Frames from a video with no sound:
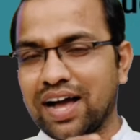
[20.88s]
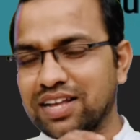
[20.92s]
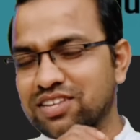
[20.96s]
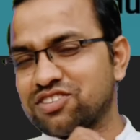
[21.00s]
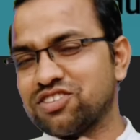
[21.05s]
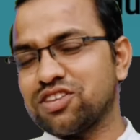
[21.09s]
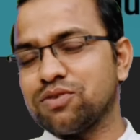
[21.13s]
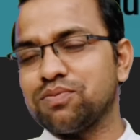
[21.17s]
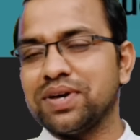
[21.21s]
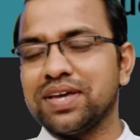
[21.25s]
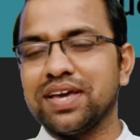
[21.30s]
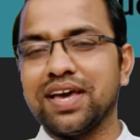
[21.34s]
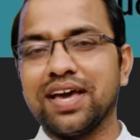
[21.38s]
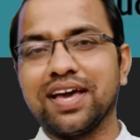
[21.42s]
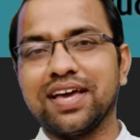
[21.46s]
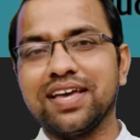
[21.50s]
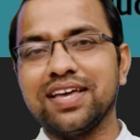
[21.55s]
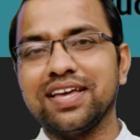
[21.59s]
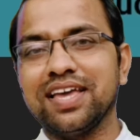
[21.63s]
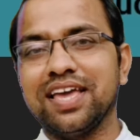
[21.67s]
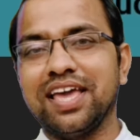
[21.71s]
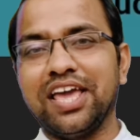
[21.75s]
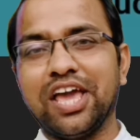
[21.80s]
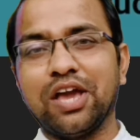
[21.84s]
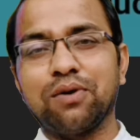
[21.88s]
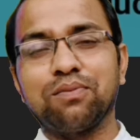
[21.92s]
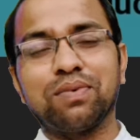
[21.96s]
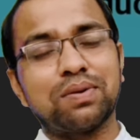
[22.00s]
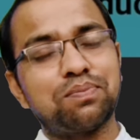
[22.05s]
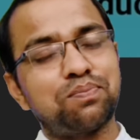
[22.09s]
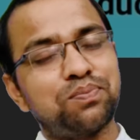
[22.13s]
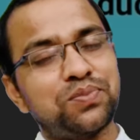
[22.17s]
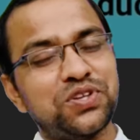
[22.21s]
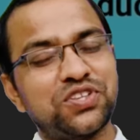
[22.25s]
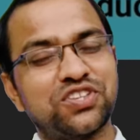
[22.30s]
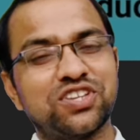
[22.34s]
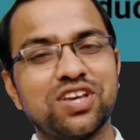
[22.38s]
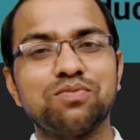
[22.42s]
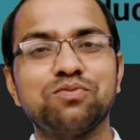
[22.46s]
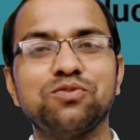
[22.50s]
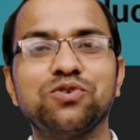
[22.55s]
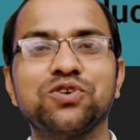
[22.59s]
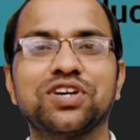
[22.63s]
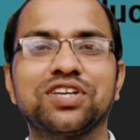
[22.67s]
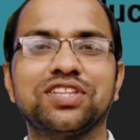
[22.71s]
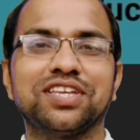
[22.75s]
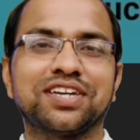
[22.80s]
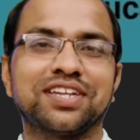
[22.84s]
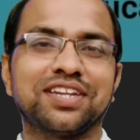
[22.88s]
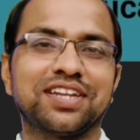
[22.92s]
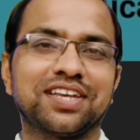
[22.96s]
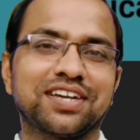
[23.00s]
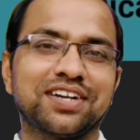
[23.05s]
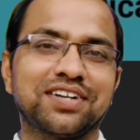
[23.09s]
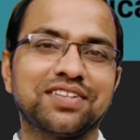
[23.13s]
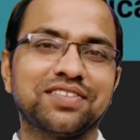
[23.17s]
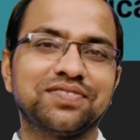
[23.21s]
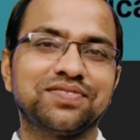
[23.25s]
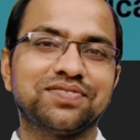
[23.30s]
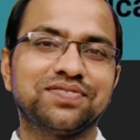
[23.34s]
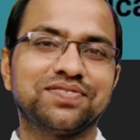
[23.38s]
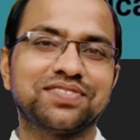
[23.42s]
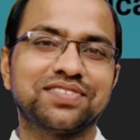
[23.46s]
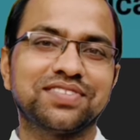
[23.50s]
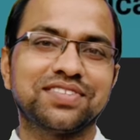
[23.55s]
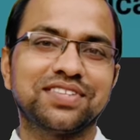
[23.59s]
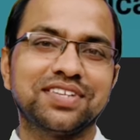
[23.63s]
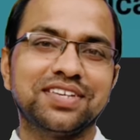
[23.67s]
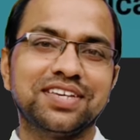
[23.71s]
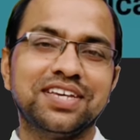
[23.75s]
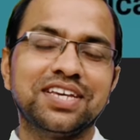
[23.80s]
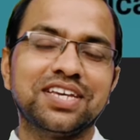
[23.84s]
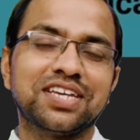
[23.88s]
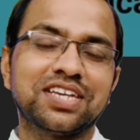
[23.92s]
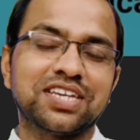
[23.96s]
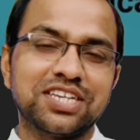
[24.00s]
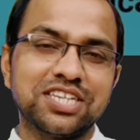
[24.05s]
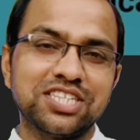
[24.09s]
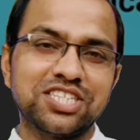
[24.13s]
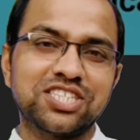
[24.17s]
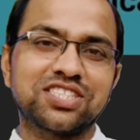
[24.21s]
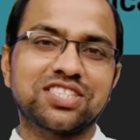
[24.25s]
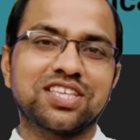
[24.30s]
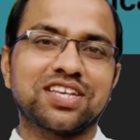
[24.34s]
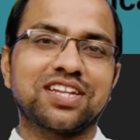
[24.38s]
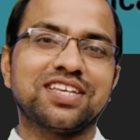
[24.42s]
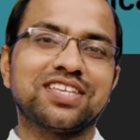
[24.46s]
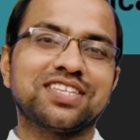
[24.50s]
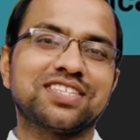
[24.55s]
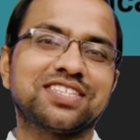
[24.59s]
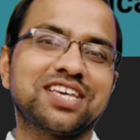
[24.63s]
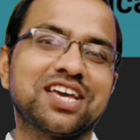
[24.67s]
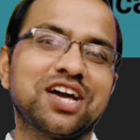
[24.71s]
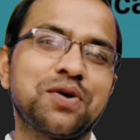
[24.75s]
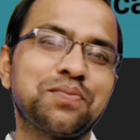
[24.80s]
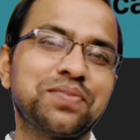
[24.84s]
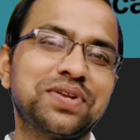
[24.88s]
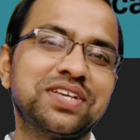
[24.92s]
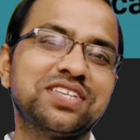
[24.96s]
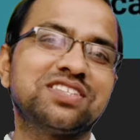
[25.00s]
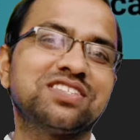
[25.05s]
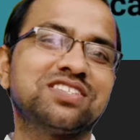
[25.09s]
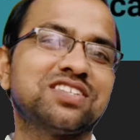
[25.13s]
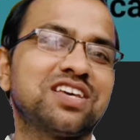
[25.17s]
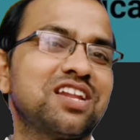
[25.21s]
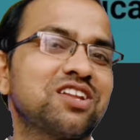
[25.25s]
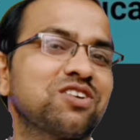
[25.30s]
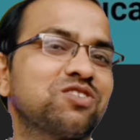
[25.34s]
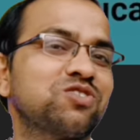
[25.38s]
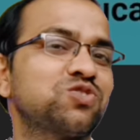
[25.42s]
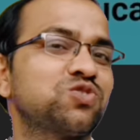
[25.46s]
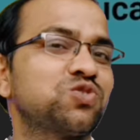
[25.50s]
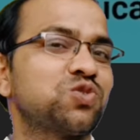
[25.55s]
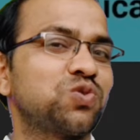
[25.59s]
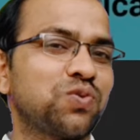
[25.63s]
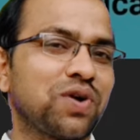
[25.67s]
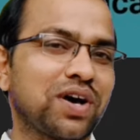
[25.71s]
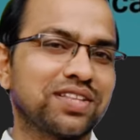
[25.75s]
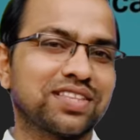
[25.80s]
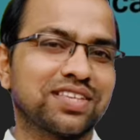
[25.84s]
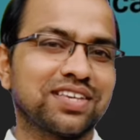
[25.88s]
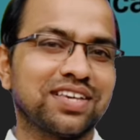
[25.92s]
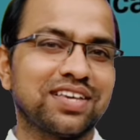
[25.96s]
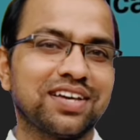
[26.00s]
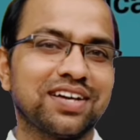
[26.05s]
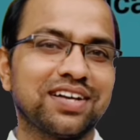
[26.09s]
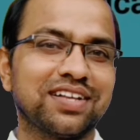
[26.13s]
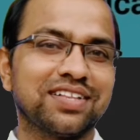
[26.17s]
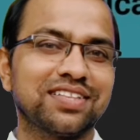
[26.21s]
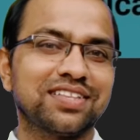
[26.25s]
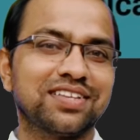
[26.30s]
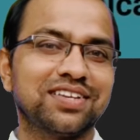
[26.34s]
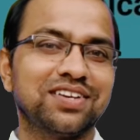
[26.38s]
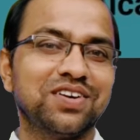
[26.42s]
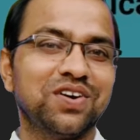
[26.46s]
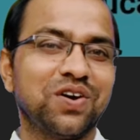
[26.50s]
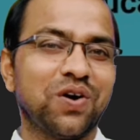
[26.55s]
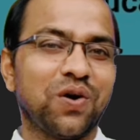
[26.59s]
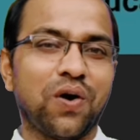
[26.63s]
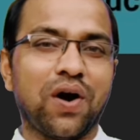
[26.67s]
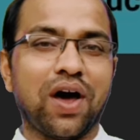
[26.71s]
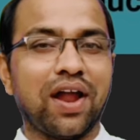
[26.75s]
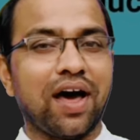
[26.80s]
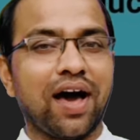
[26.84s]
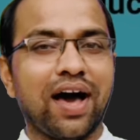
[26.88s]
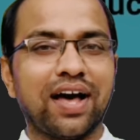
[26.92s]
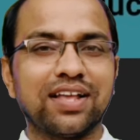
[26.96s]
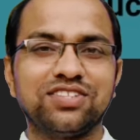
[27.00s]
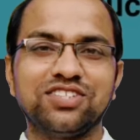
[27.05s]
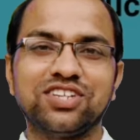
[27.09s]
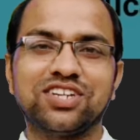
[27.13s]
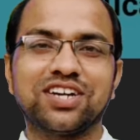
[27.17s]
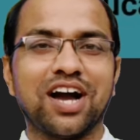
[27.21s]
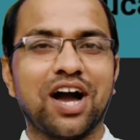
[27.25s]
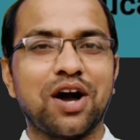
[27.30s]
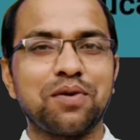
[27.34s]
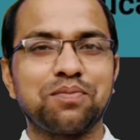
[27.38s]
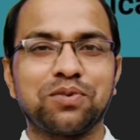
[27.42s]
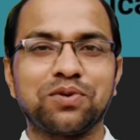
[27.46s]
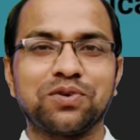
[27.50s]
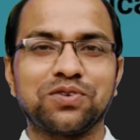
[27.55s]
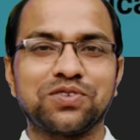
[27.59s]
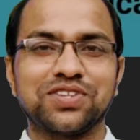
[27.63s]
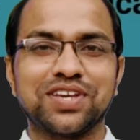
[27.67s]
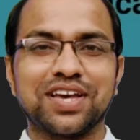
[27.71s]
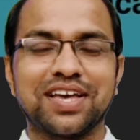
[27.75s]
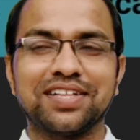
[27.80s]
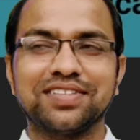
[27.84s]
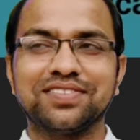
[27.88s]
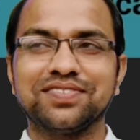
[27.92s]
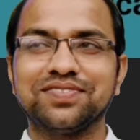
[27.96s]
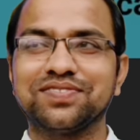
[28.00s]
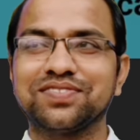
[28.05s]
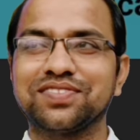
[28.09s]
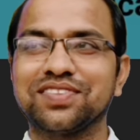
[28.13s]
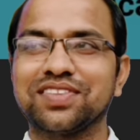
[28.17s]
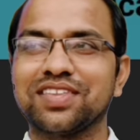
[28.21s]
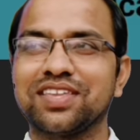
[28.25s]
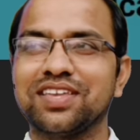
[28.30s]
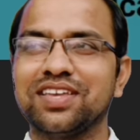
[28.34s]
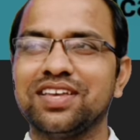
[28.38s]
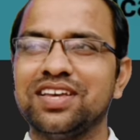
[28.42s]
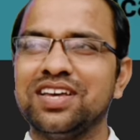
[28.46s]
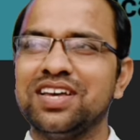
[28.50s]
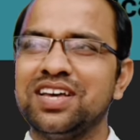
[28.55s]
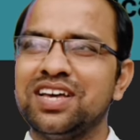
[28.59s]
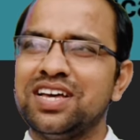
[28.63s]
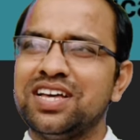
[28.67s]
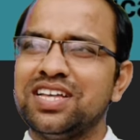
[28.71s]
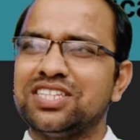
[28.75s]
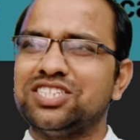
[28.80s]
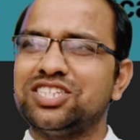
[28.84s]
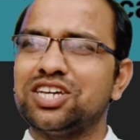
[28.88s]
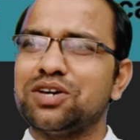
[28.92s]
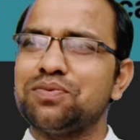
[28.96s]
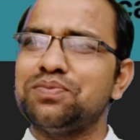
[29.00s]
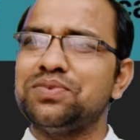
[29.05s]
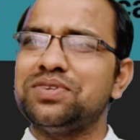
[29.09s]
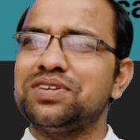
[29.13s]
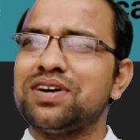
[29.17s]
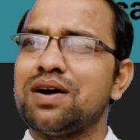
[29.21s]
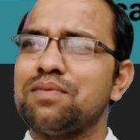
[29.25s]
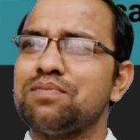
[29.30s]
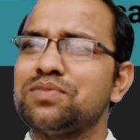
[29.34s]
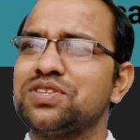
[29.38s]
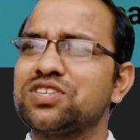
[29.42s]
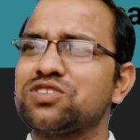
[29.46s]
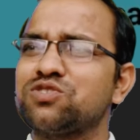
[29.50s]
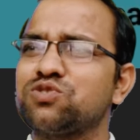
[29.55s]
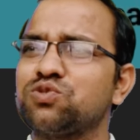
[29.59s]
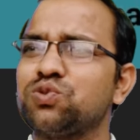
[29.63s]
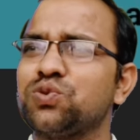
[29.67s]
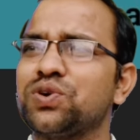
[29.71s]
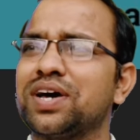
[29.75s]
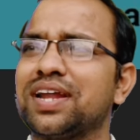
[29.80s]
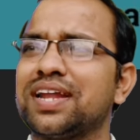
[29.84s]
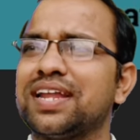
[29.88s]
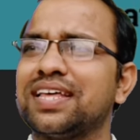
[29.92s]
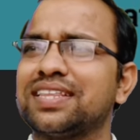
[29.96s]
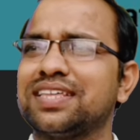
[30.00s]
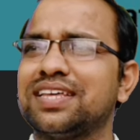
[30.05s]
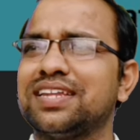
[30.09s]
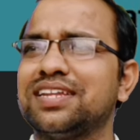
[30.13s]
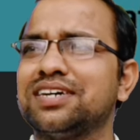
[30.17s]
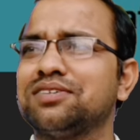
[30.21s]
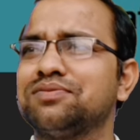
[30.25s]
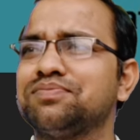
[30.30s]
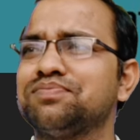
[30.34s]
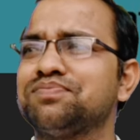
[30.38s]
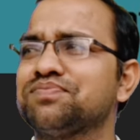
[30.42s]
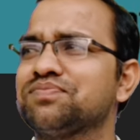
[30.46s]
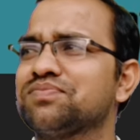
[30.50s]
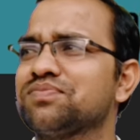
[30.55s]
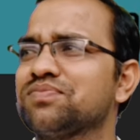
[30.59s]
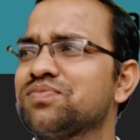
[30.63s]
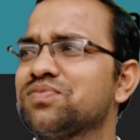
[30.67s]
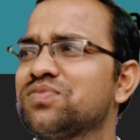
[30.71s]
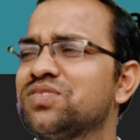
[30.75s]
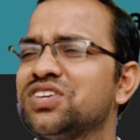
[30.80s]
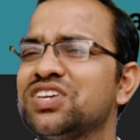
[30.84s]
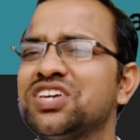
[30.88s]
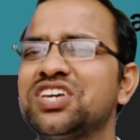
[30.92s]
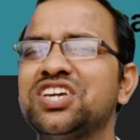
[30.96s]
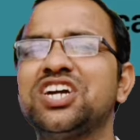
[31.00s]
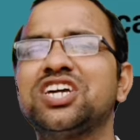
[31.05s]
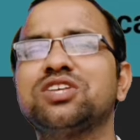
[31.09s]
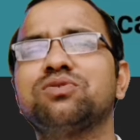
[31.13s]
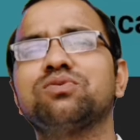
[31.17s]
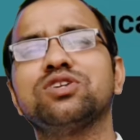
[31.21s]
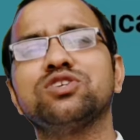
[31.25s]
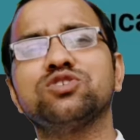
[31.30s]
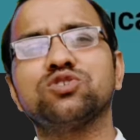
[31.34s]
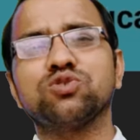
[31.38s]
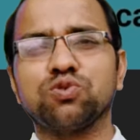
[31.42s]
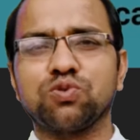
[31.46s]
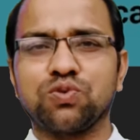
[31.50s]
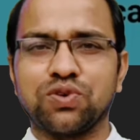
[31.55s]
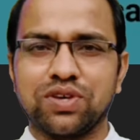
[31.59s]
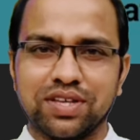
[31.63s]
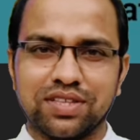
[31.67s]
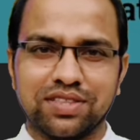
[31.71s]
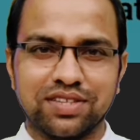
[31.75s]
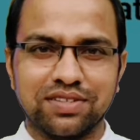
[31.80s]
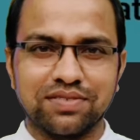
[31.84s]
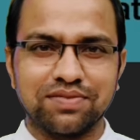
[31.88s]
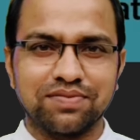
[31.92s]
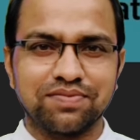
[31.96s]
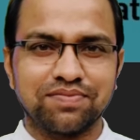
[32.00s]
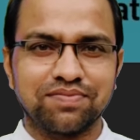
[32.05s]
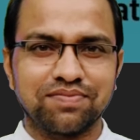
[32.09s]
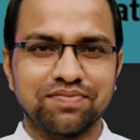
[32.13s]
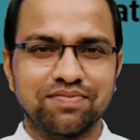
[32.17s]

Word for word: आज समय है एक बार पीछे मुड़ के देखने का किस तरह से हमने इस चैनल को शुरुआत किया और आज ये कहाँ पहुँचा है जब ये हम इसे शुरू कर रहे थे ना कैजुअली शुरू किए थे